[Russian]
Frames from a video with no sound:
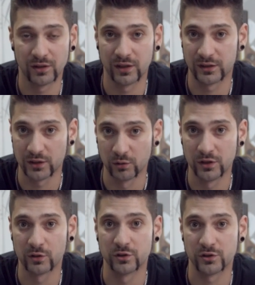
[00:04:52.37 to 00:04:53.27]

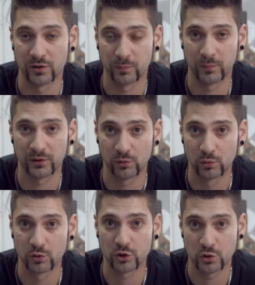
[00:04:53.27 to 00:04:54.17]
отрегулировать ее под
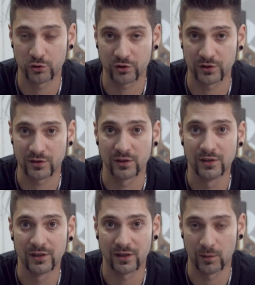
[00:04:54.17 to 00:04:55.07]
ту жесткость
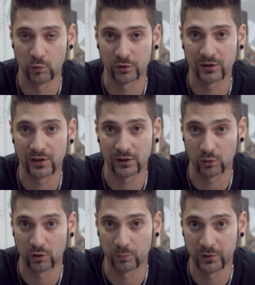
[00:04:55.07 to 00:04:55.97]
работы, к
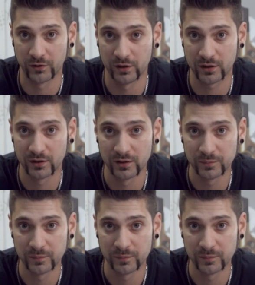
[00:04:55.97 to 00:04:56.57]
которой он привык,